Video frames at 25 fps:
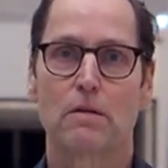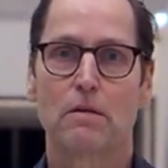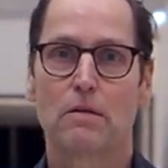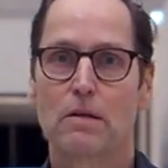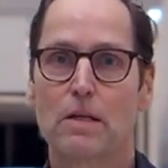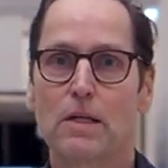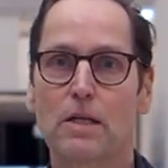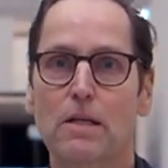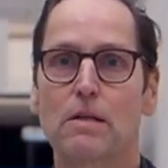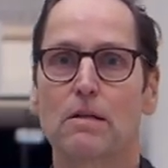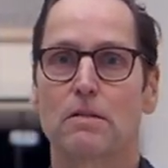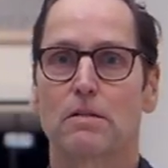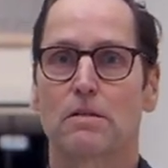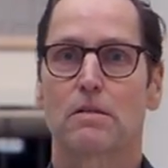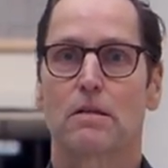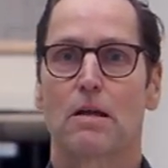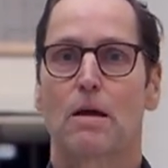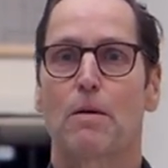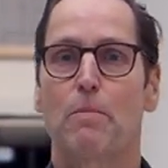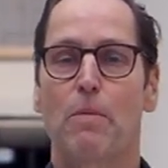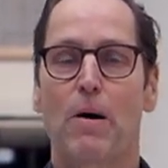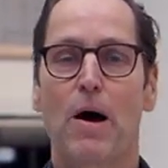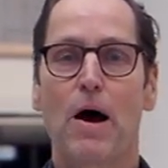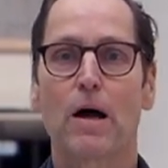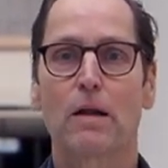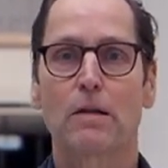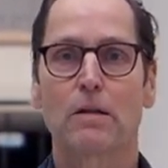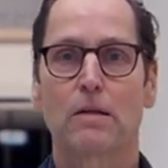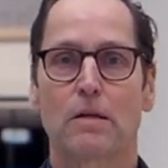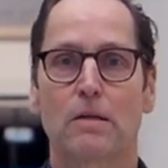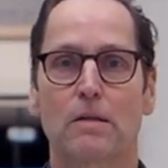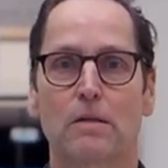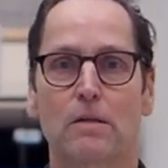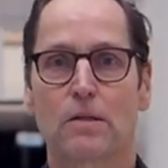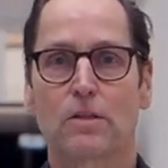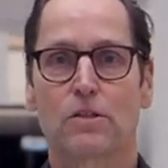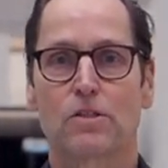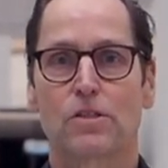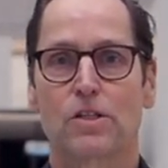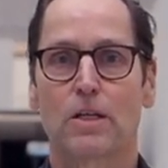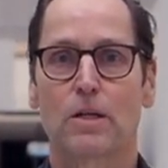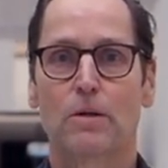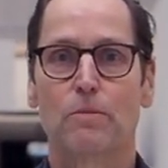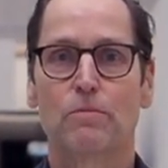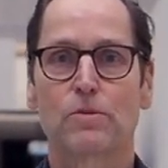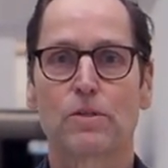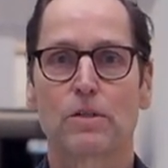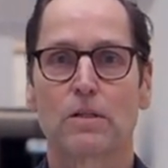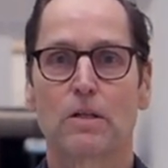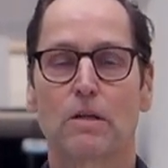Die des
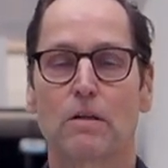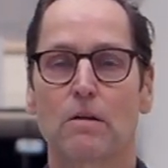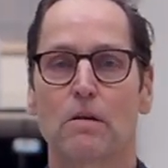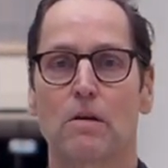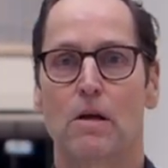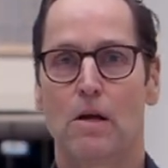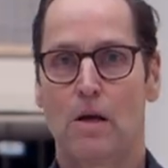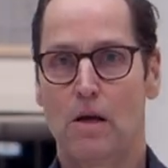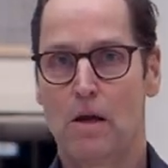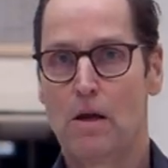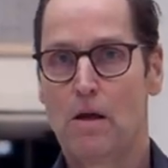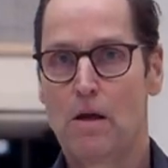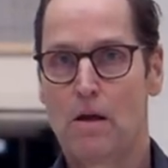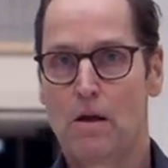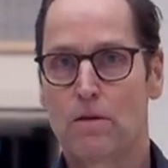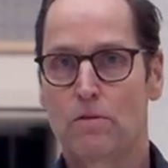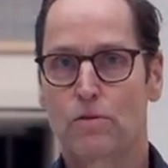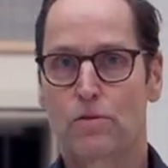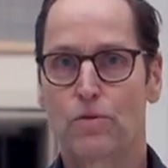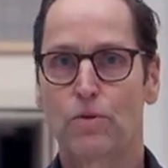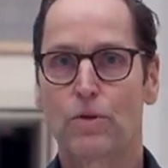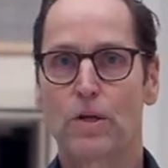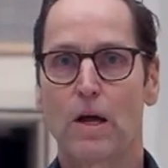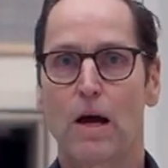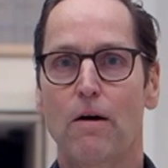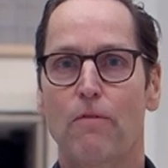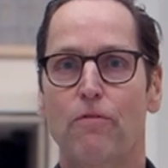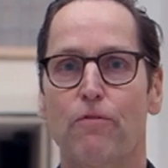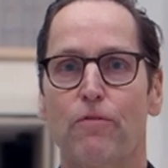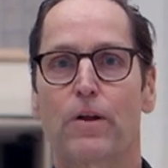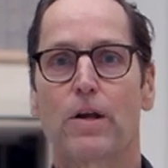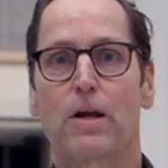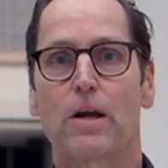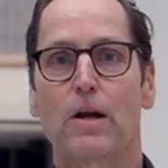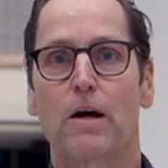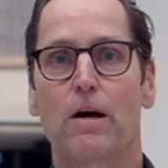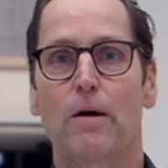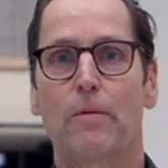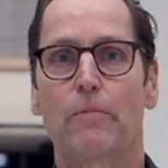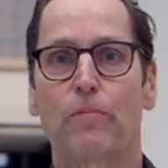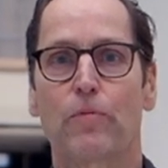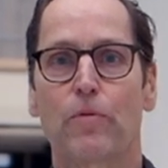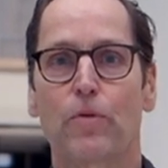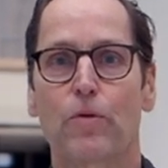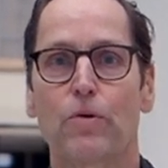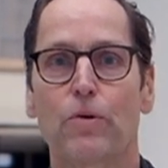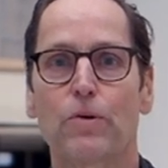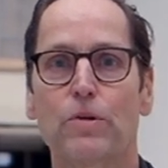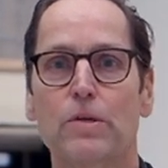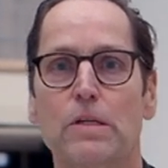Apartheid-Regimes in Südafrika
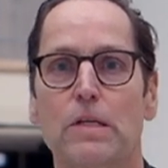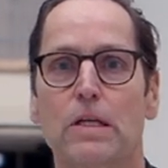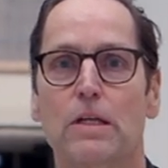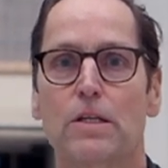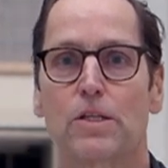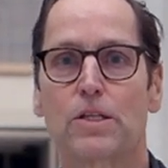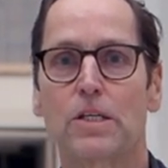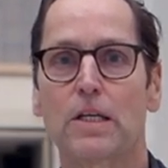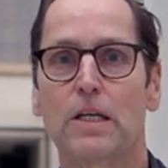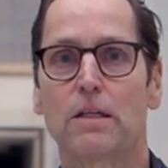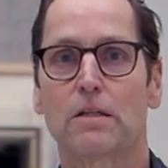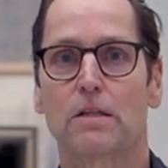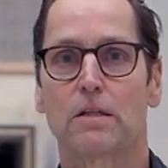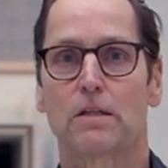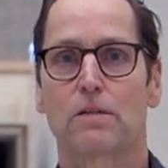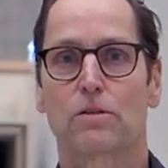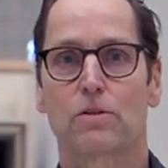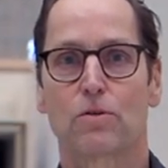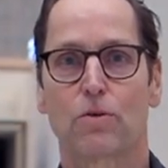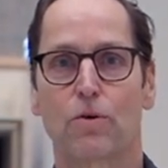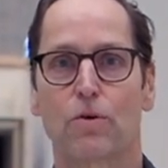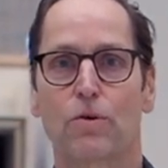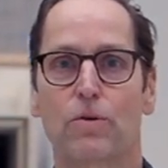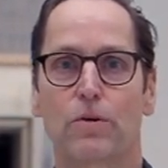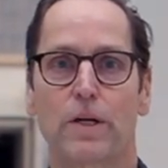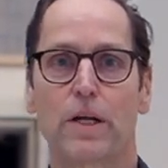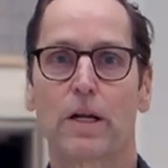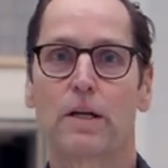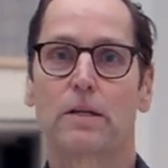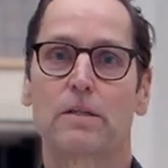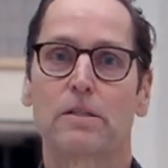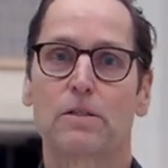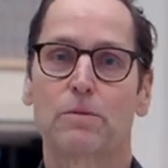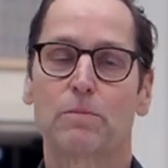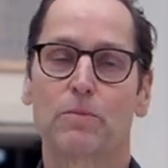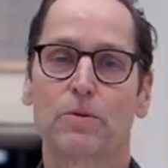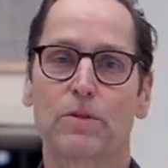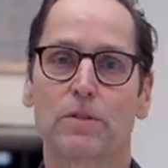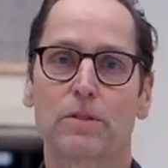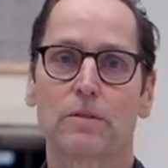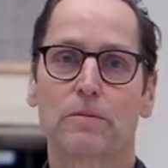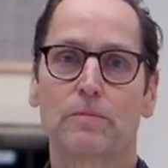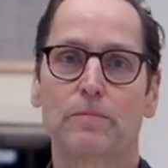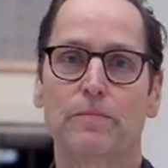und die Geschichte des Kolonialismus.